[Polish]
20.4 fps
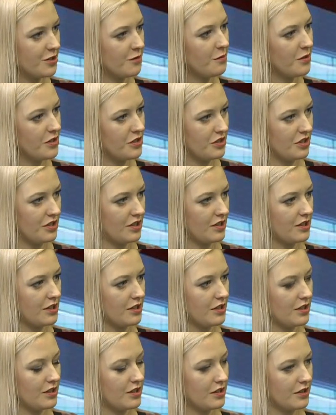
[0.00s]
będzie na
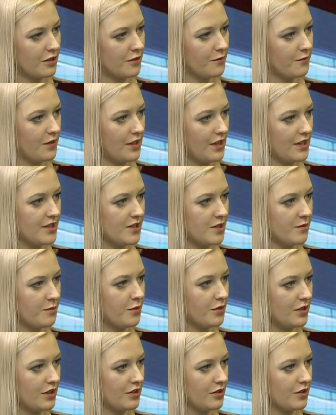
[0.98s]
tej y, konferencji
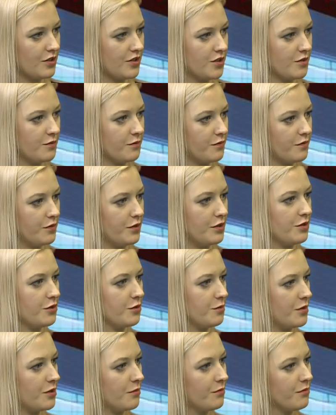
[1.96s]
ponad to, co mówiliśmy.